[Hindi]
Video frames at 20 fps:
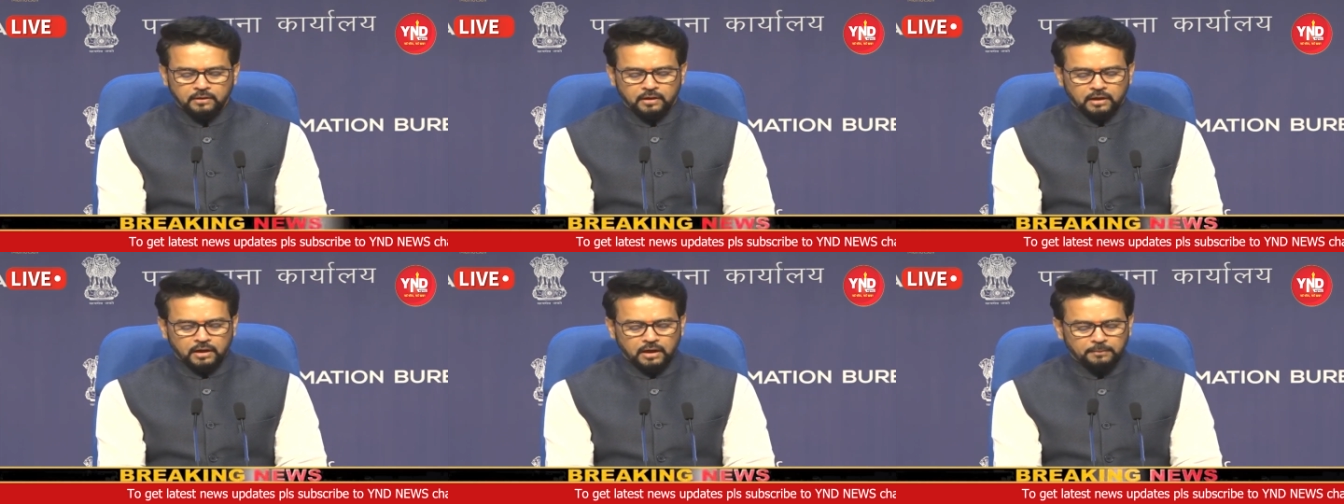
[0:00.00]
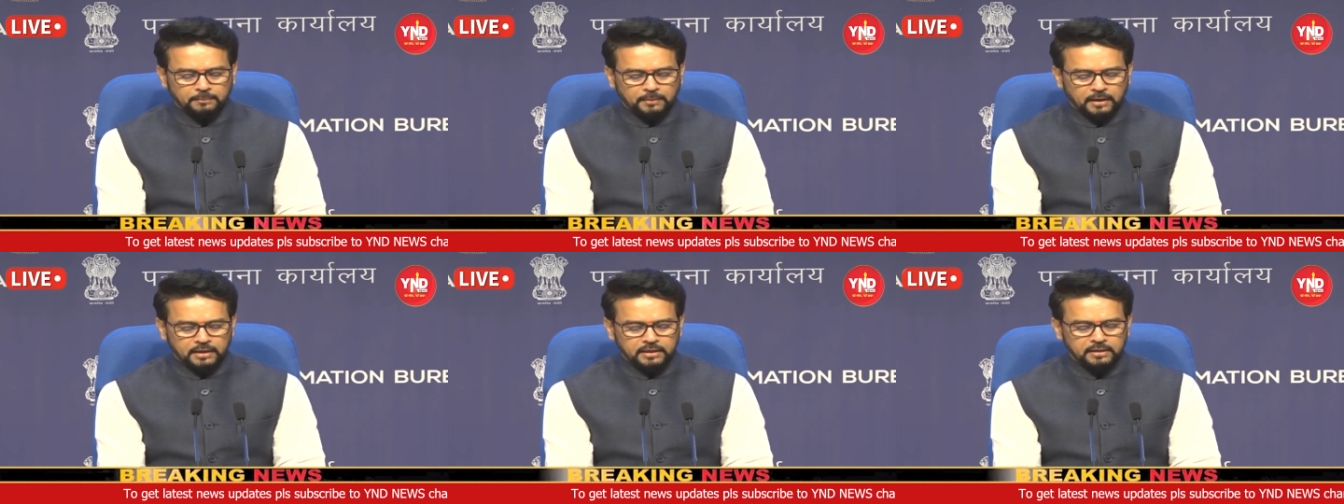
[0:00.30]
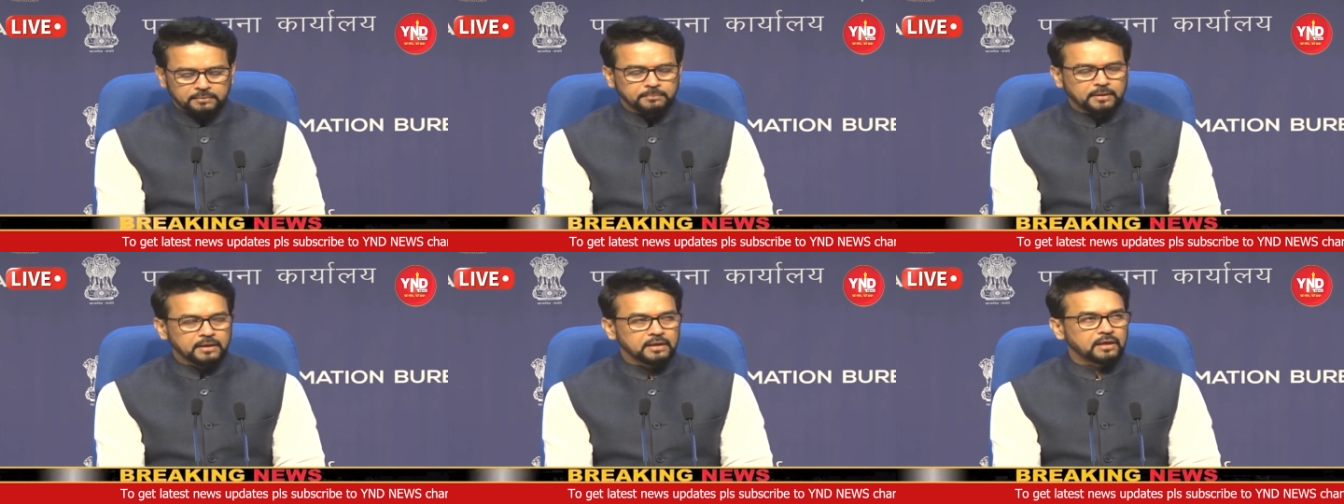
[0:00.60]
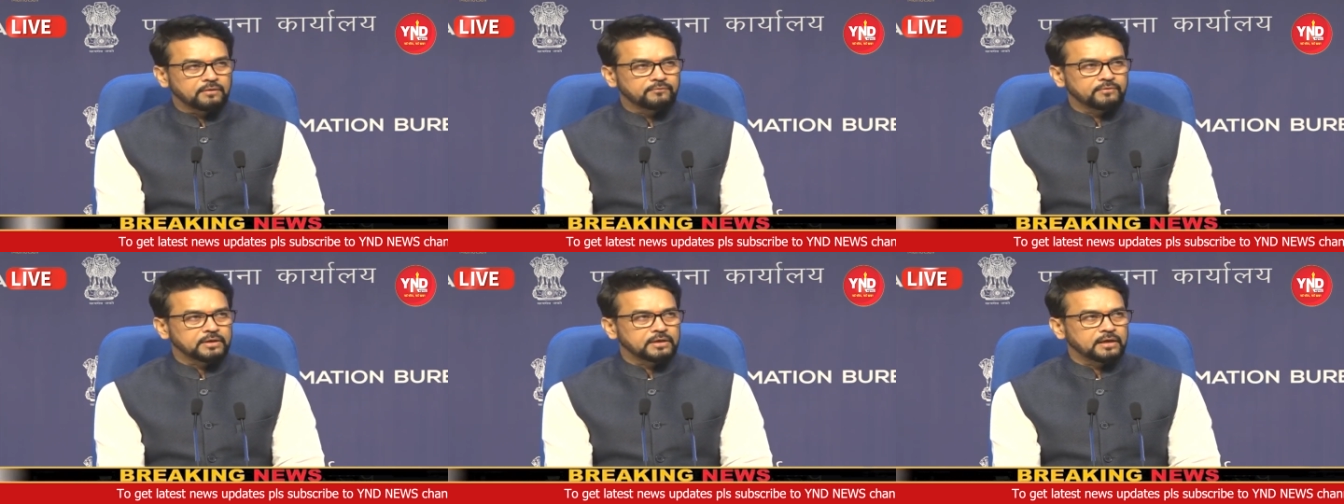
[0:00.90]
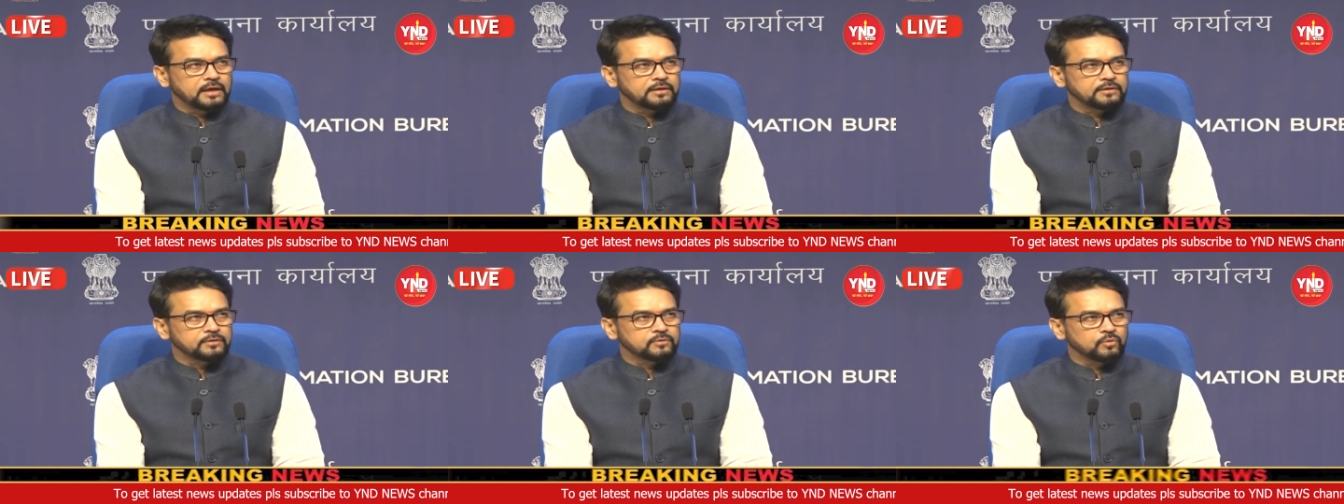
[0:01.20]
हमारी महिला
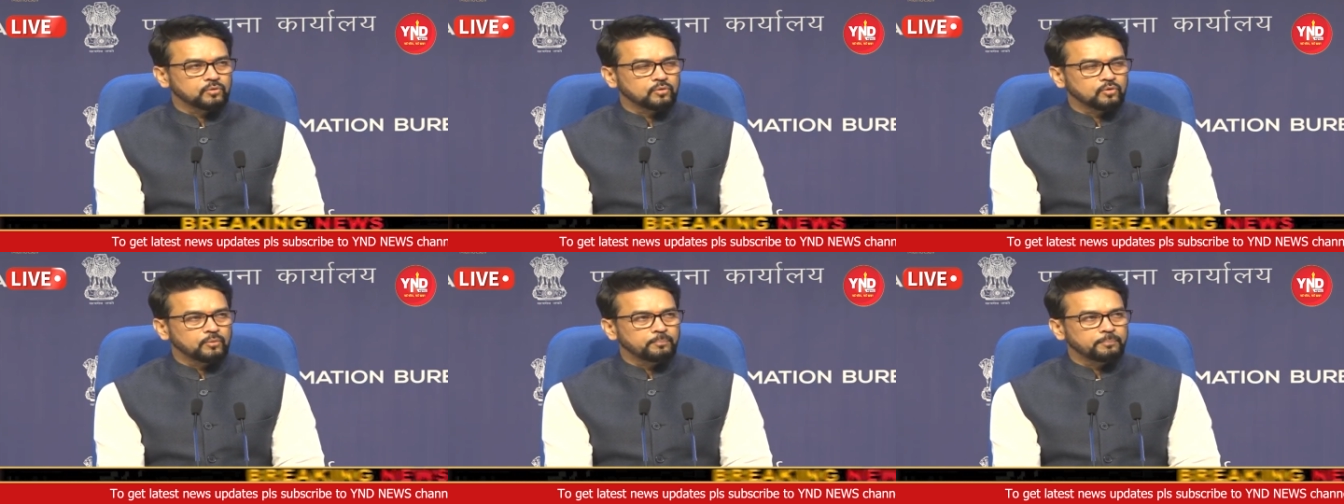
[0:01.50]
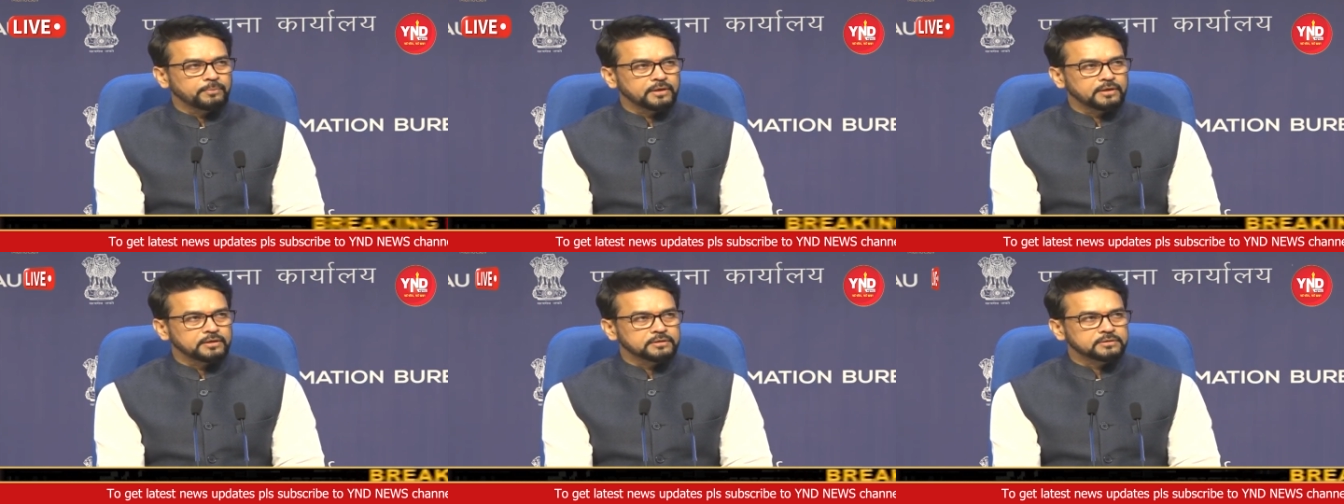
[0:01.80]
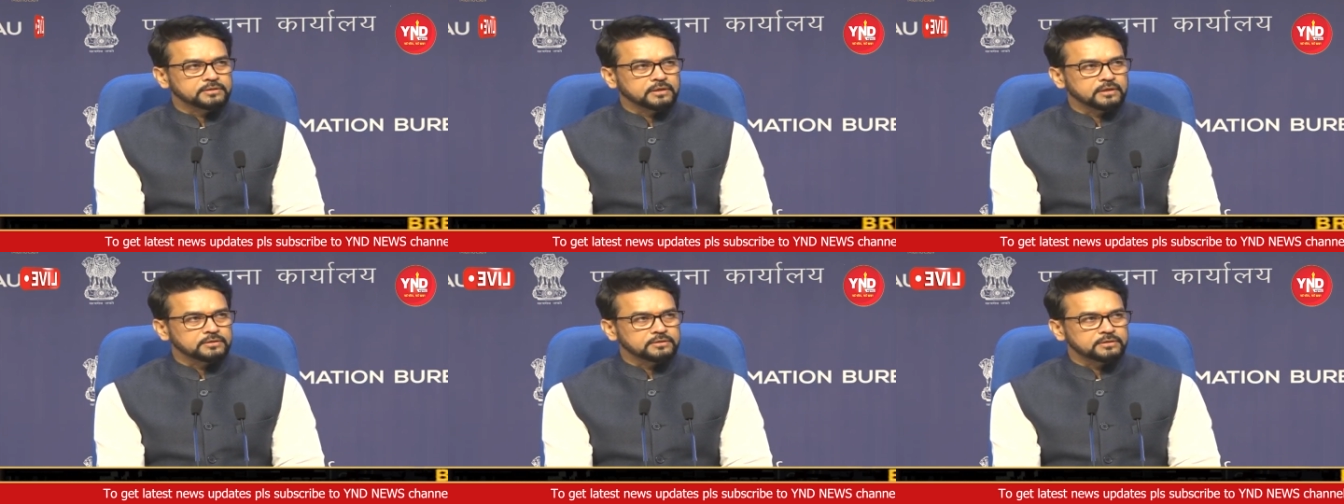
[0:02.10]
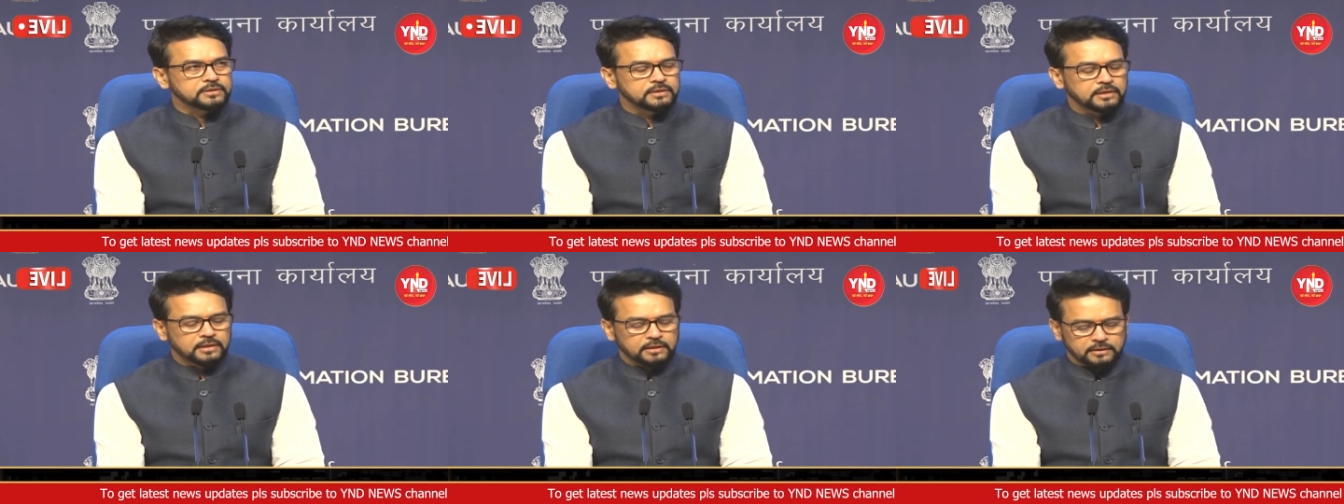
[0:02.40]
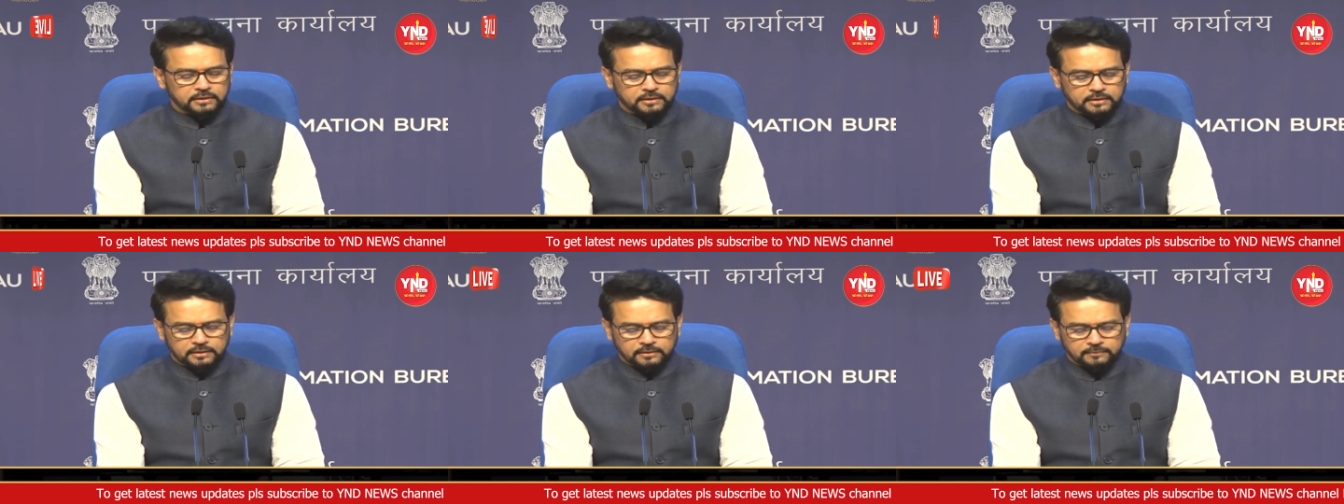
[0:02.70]
वैज्ञानिकों को प्रेरित करती
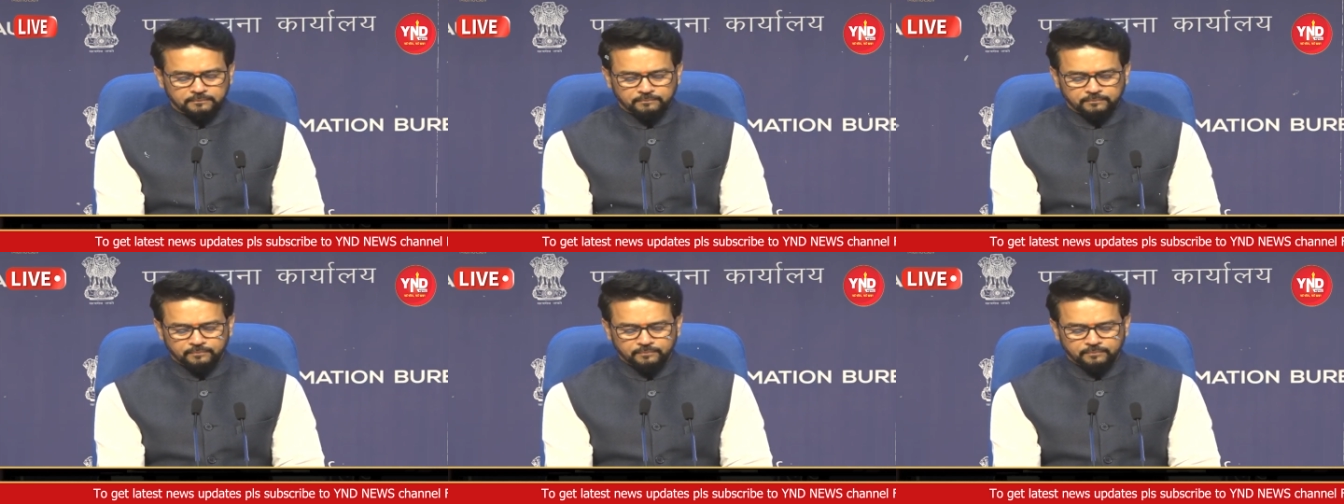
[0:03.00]
रहेगी